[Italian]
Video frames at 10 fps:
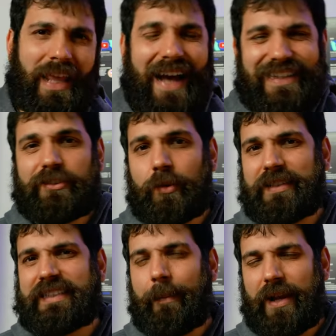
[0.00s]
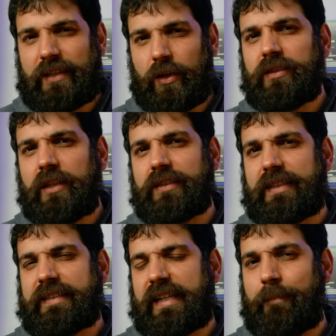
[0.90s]
Adesso passiamo alla seconda
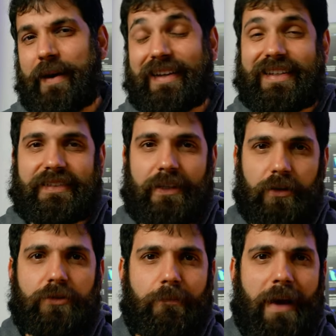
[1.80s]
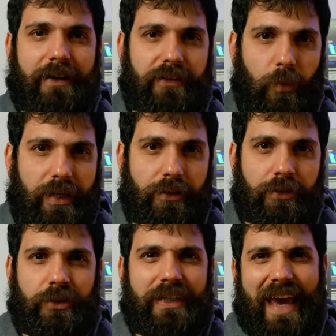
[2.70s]
notizia che parla del secondo bug di
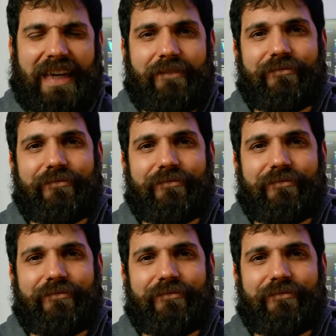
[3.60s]
Windows che ha a che